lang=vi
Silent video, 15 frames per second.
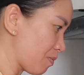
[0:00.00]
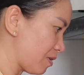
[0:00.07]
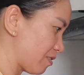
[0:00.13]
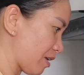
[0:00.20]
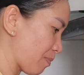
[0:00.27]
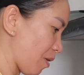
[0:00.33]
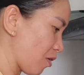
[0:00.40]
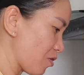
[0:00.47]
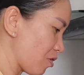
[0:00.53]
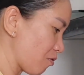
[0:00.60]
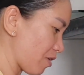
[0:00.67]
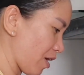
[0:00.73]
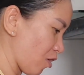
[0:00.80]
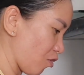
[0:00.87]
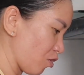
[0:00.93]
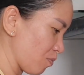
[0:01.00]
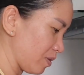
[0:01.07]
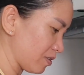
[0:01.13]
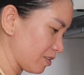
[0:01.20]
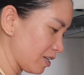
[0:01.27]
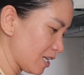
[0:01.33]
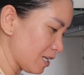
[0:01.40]
mình sẽ bỏ vô nồi
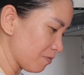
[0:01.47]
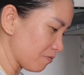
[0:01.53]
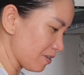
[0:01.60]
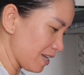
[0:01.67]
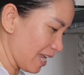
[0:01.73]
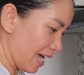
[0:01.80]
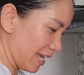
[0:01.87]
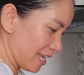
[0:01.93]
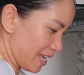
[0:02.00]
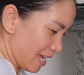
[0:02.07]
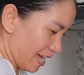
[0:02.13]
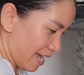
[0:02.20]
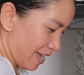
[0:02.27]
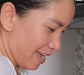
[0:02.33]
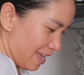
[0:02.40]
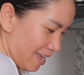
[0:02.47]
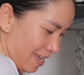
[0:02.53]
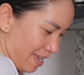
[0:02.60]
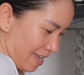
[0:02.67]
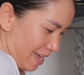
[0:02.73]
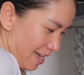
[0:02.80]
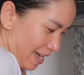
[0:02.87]
mình sẽ ướp với lại à,
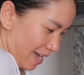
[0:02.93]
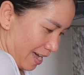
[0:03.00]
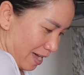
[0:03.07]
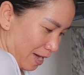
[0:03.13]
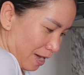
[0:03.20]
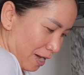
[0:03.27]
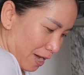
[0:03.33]
à,